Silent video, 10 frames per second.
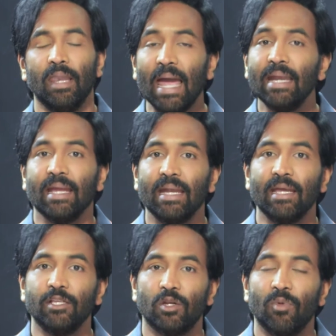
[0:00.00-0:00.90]
ల్యాండ్
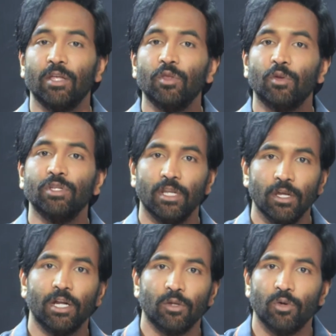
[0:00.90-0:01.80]
కేటాయించారు వాళ్ళందరూ వచ్చి ఇల్లు
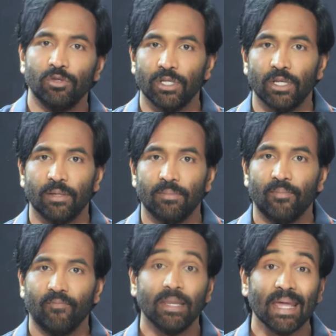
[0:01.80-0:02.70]
కట్టుకోవచ్చు అని
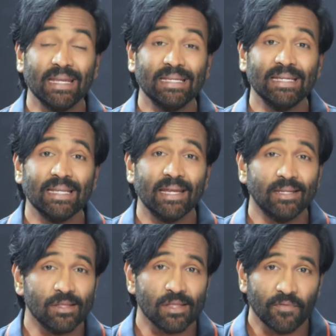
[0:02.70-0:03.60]
నైన్టీన్
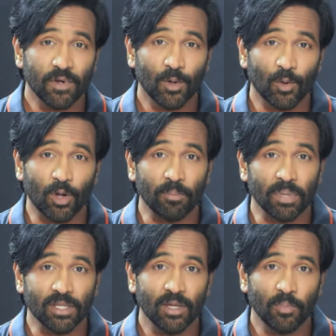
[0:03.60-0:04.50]
నైంటీ సెవెన్లో ఒక
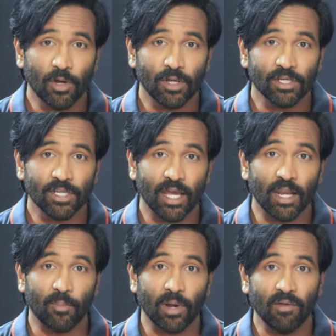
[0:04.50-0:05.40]
పెద్ద పొలిటీషియన్
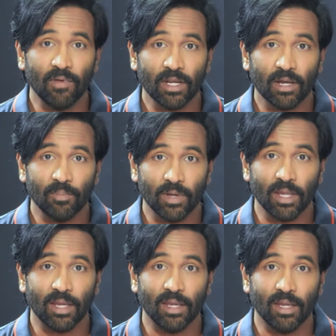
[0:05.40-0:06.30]
ఆయన ప్రైవేట్
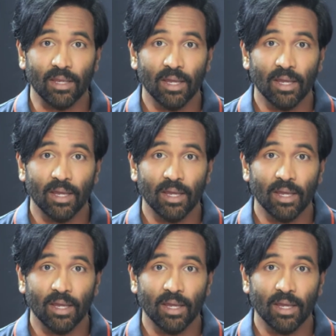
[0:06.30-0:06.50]
కంపెనీకి